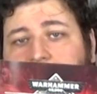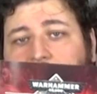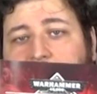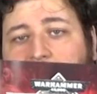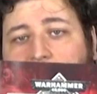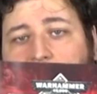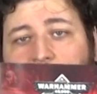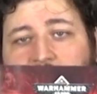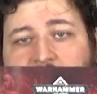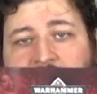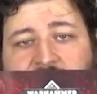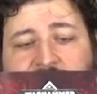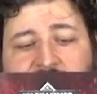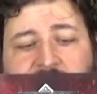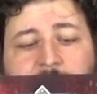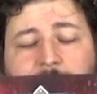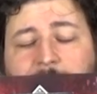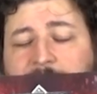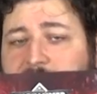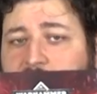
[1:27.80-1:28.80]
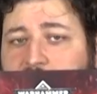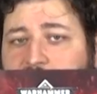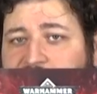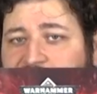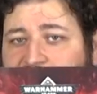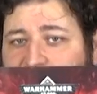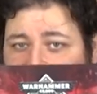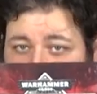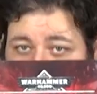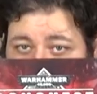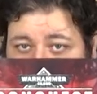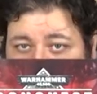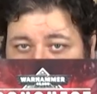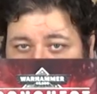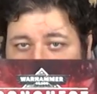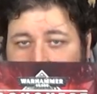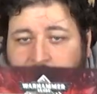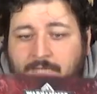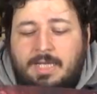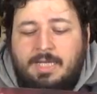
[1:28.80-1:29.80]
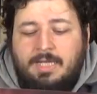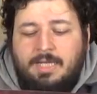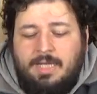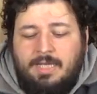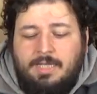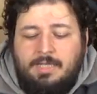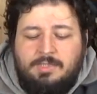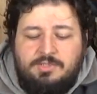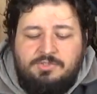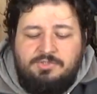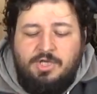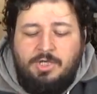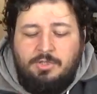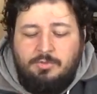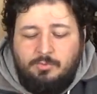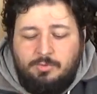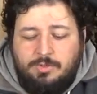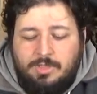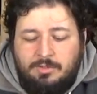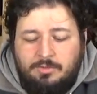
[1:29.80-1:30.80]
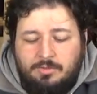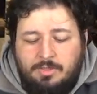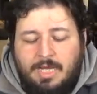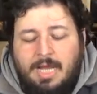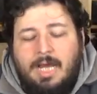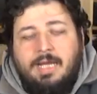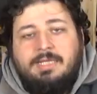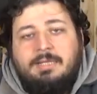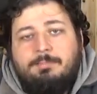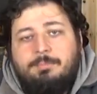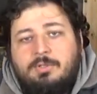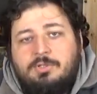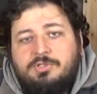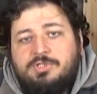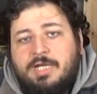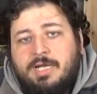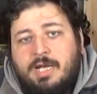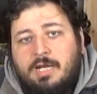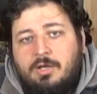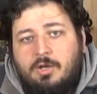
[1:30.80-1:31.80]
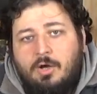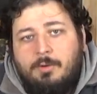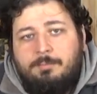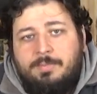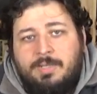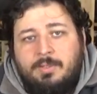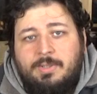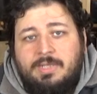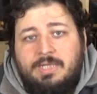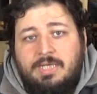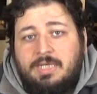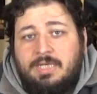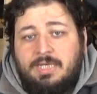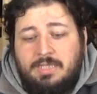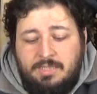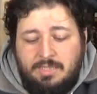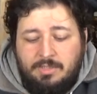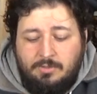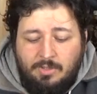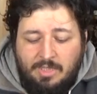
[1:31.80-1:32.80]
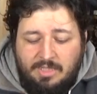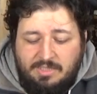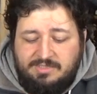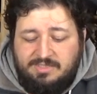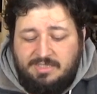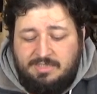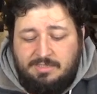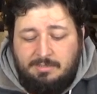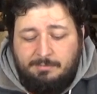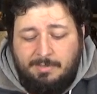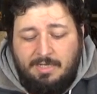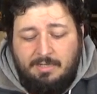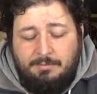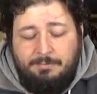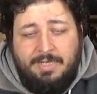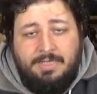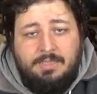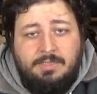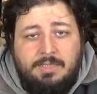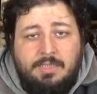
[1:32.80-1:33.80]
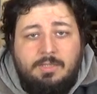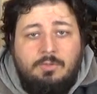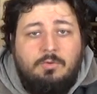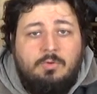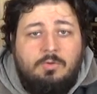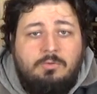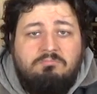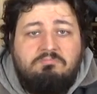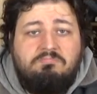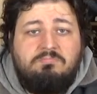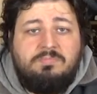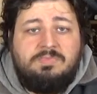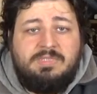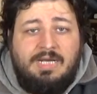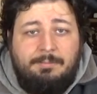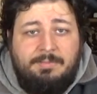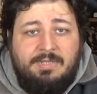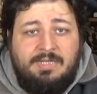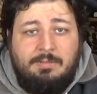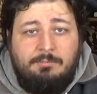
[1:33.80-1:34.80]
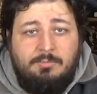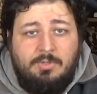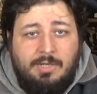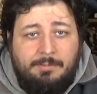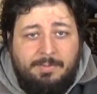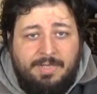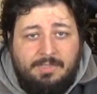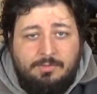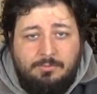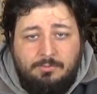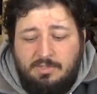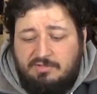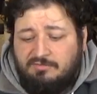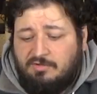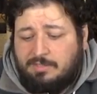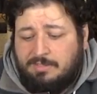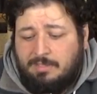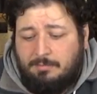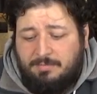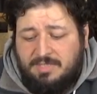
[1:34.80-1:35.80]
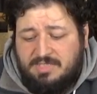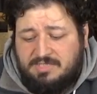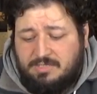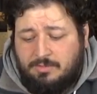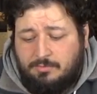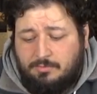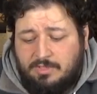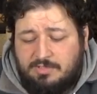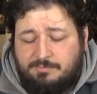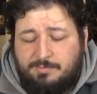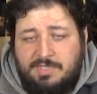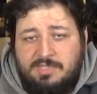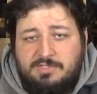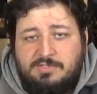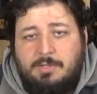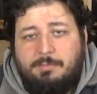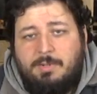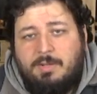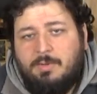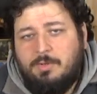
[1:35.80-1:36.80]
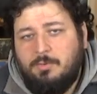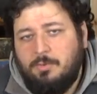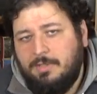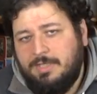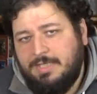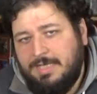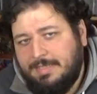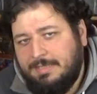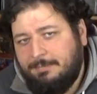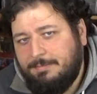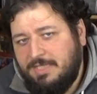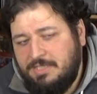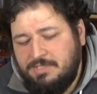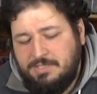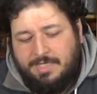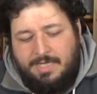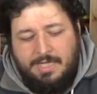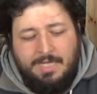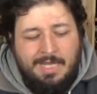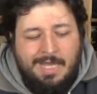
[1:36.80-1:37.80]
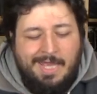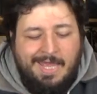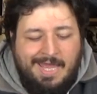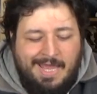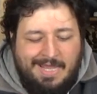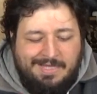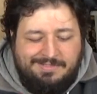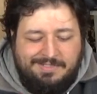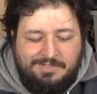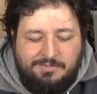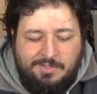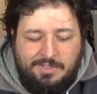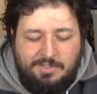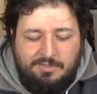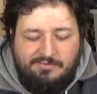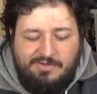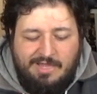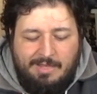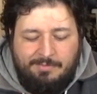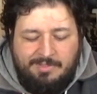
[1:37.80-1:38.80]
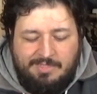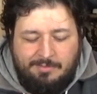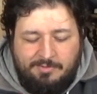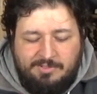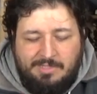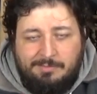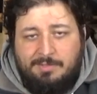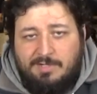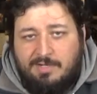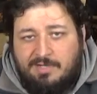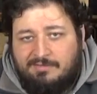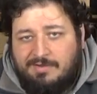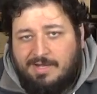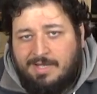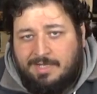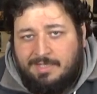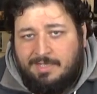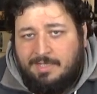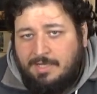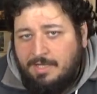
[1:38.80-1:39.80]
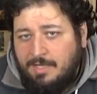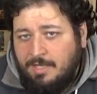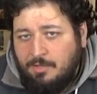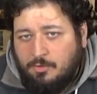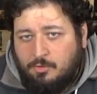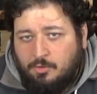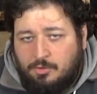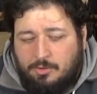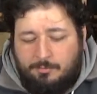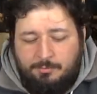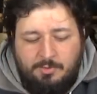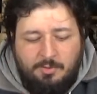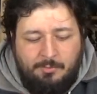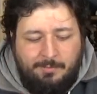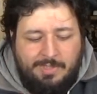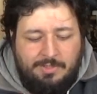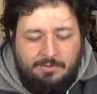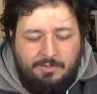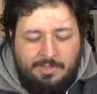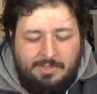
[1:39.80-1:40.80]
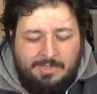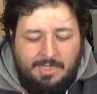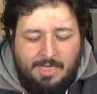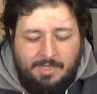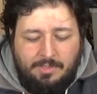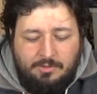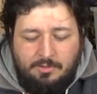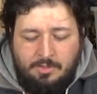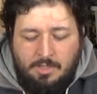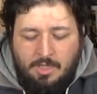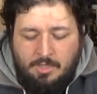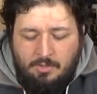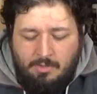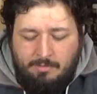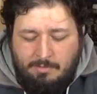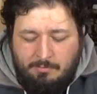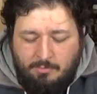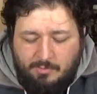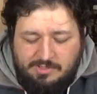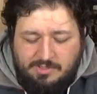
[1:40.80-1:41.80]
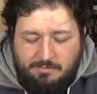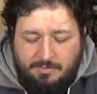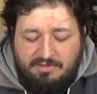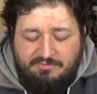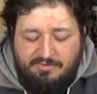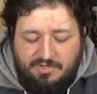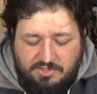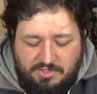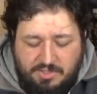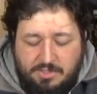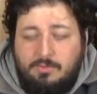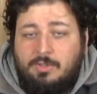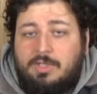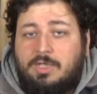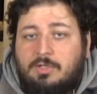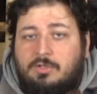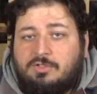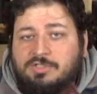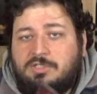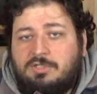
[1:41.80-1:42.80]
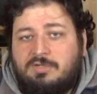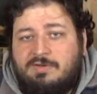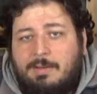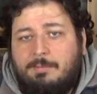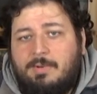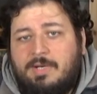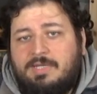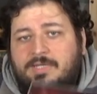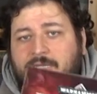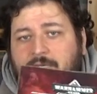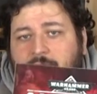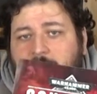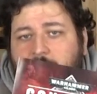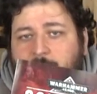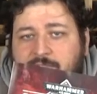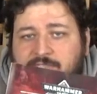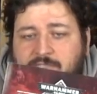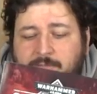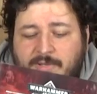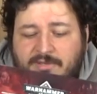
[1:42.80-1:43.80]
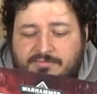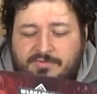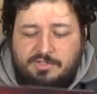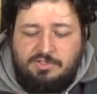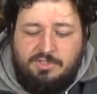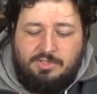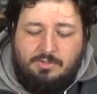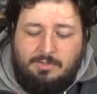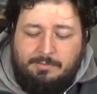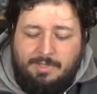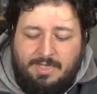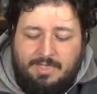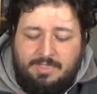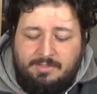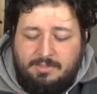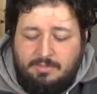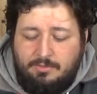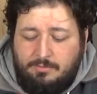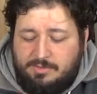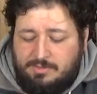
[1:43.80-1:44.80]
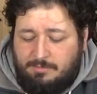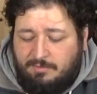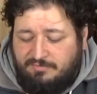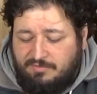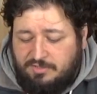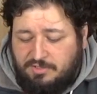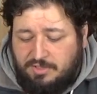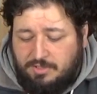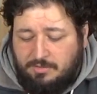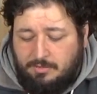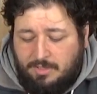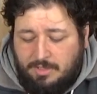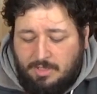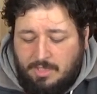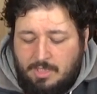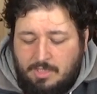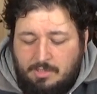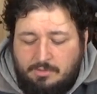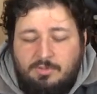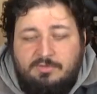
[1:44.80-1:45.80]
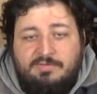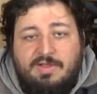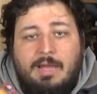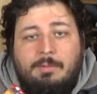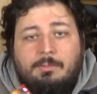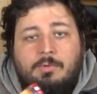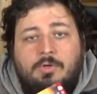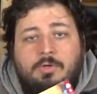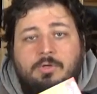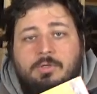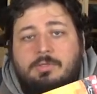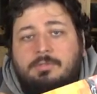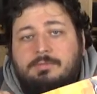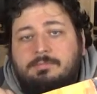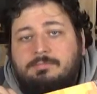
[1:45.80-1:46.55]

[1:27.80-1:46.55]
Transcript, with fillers: abbiamo dei simpatici fascicoli che ci aiutano ad approcciare al lobby, quindi in edicola settimanalmente o tramite abbonamento una volta al mese con una spedizione, poi qualcuno in realtà mi dice che a seconda di dove abita potrebbero arrivare con più o meno ritardo. Noi abbiamo questi bei fascicoli, cosa troviamo all'interno di questi bei fascicoli? Beh, all'interno di questi bei fascicoli troviamo